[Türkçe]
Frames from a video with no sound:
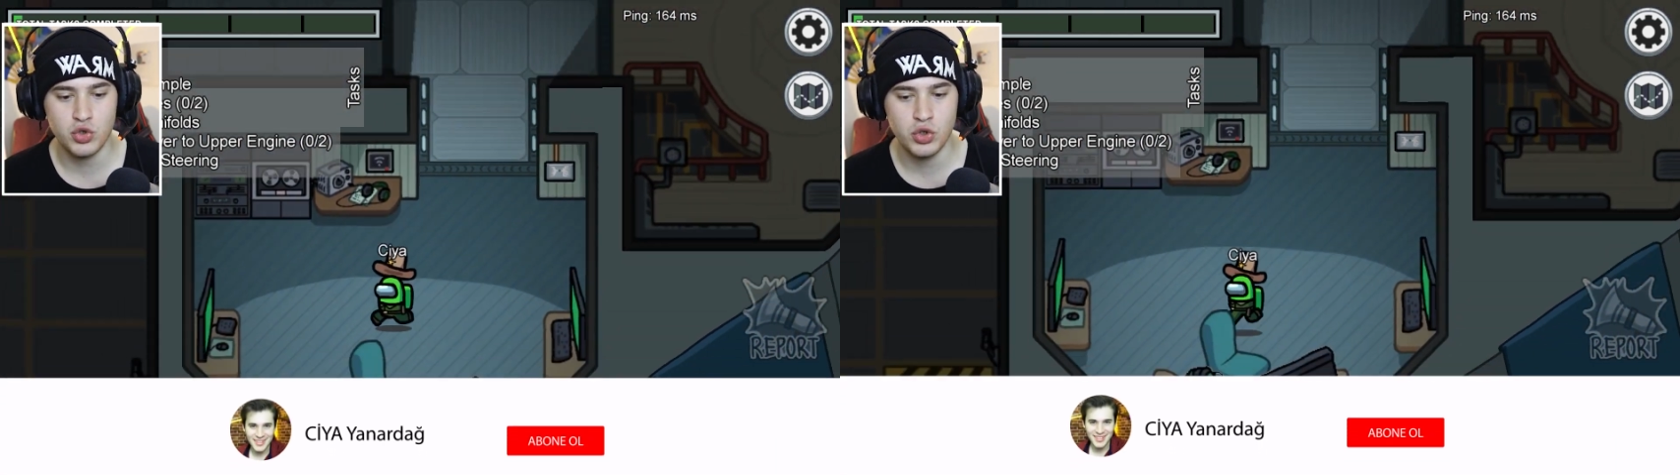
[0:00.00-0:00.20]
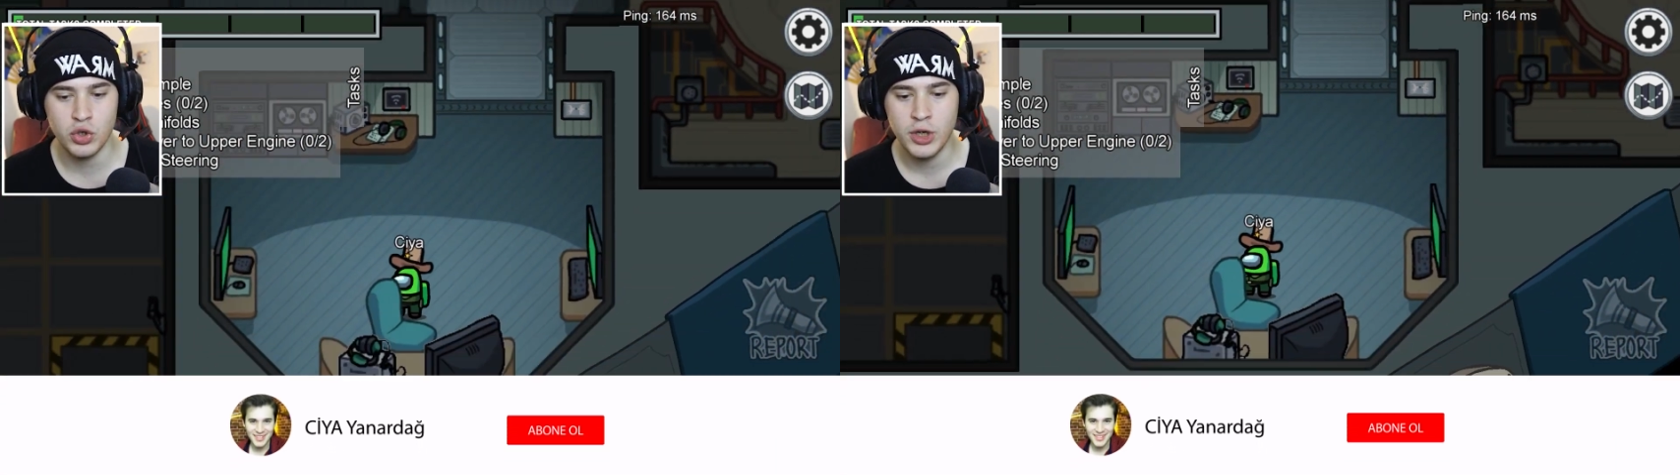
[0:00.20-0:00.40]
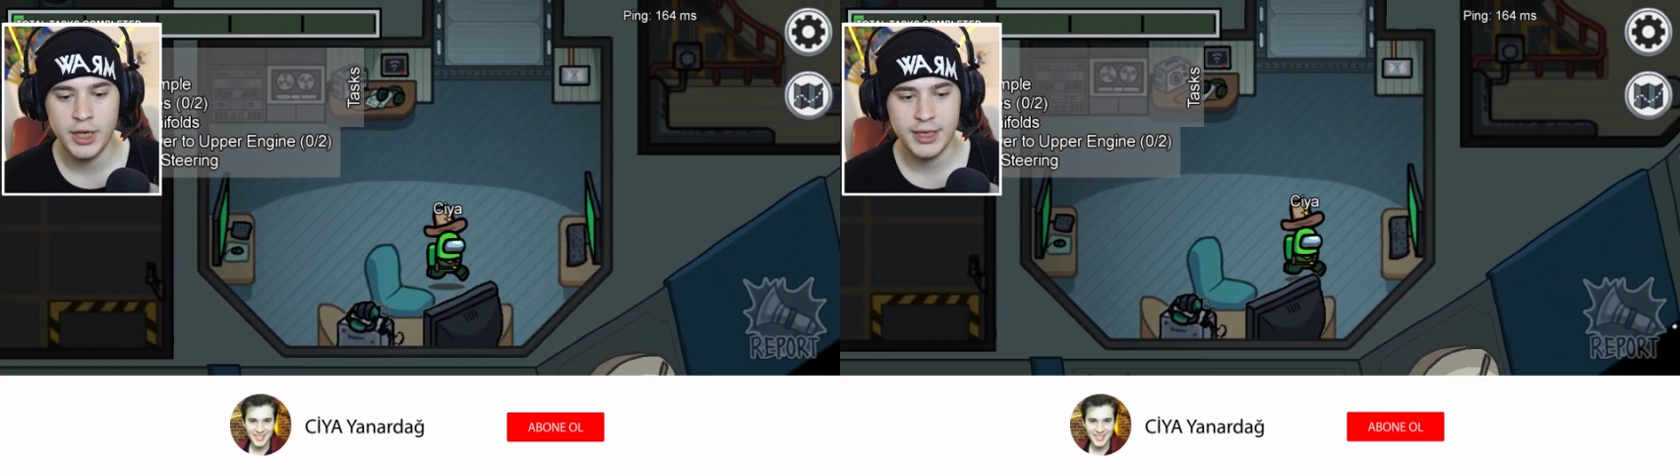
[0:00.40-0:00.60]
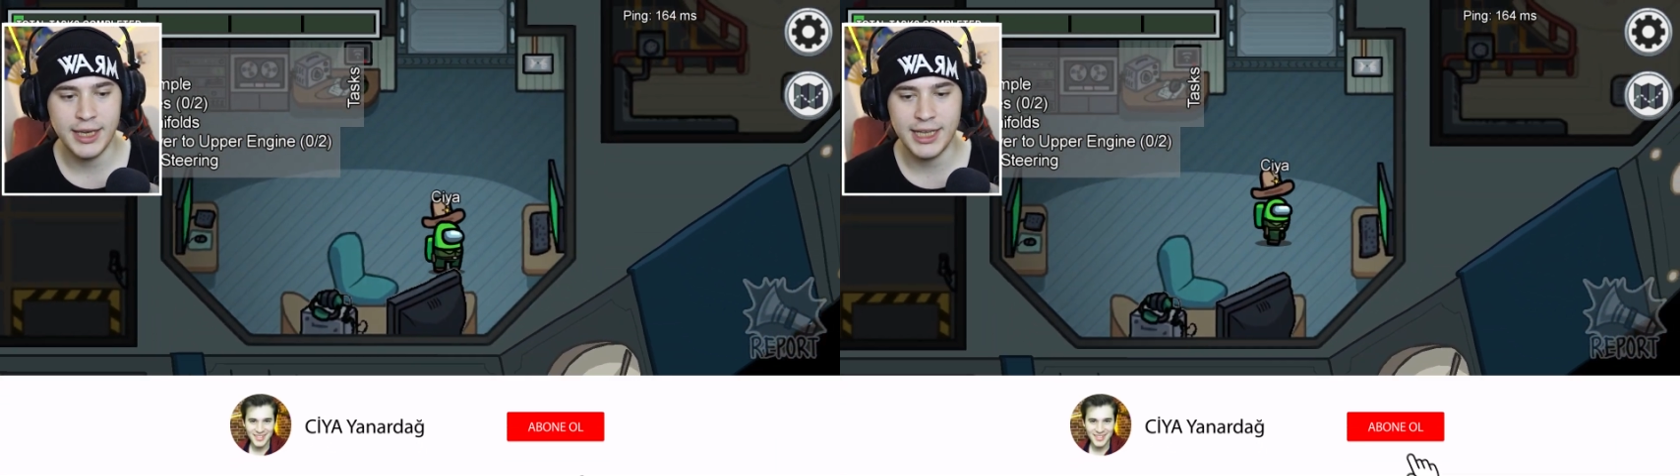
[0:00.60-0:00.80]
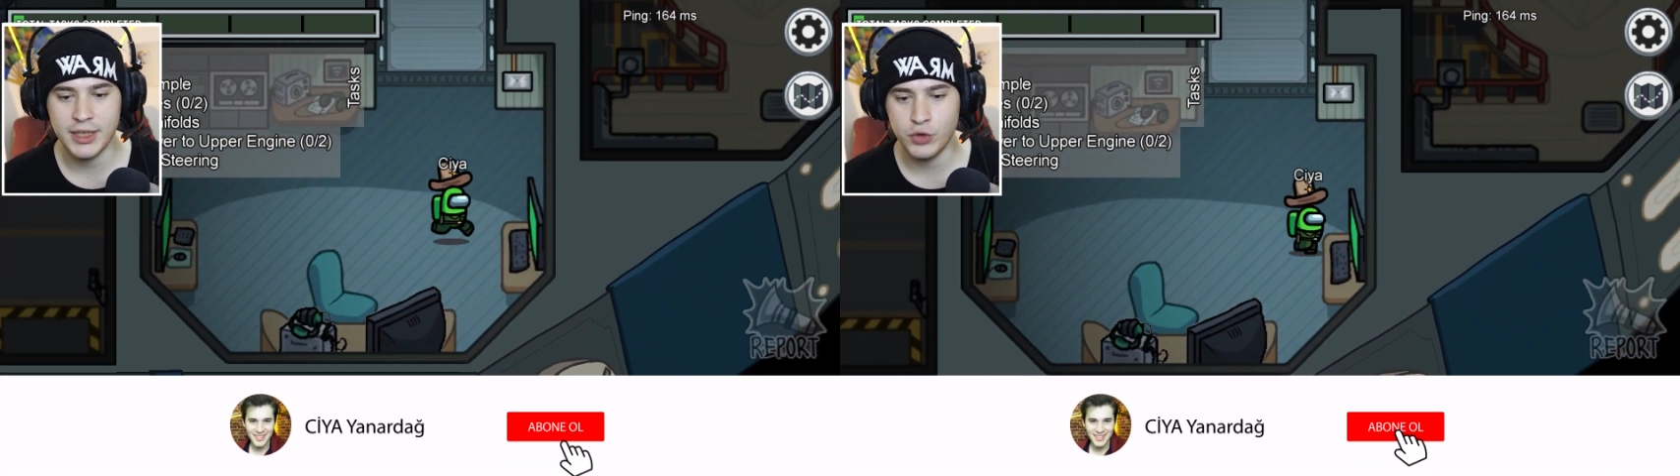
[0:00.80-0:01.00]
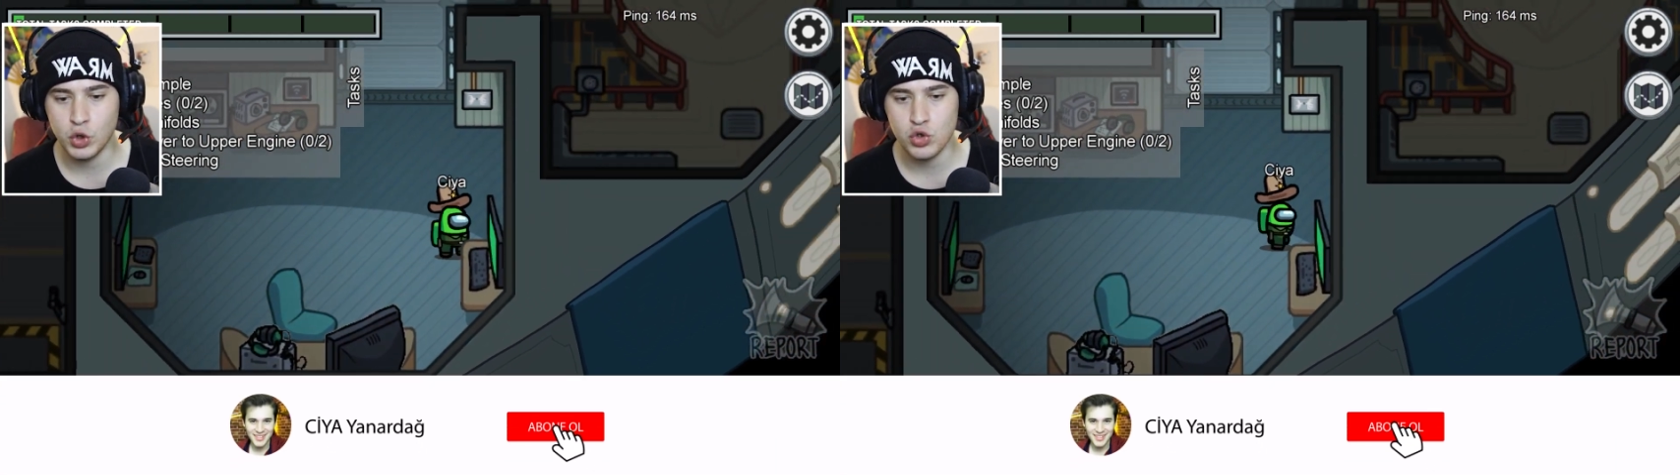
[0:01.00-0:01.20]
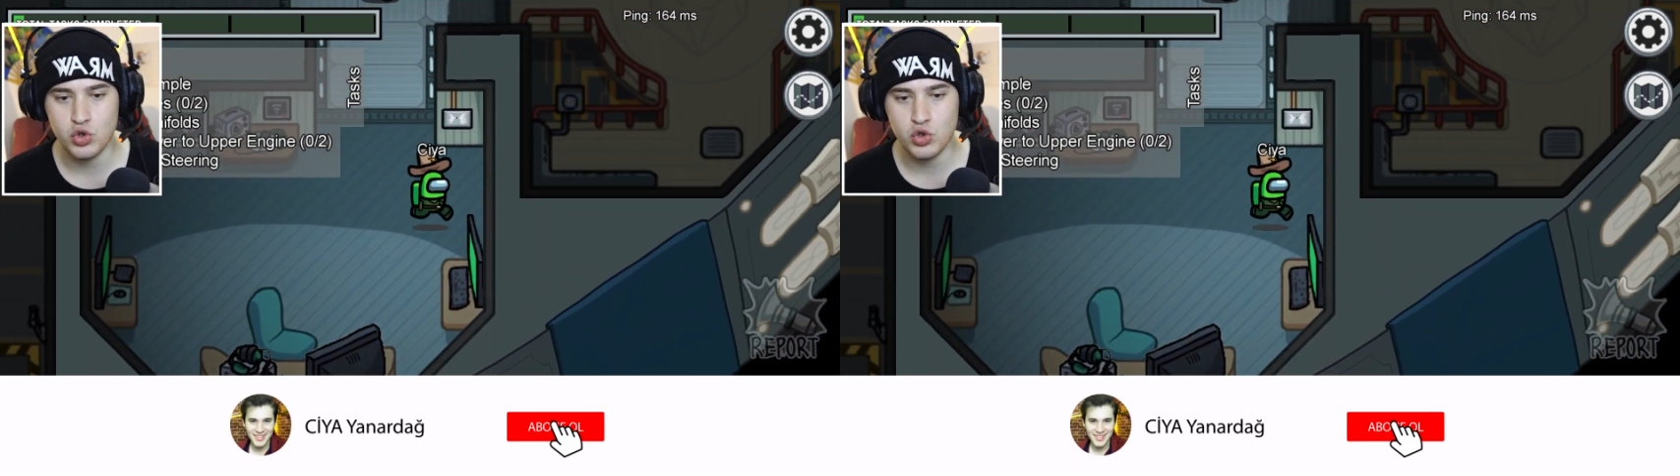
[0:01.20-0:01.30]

Çünkü genelde videonun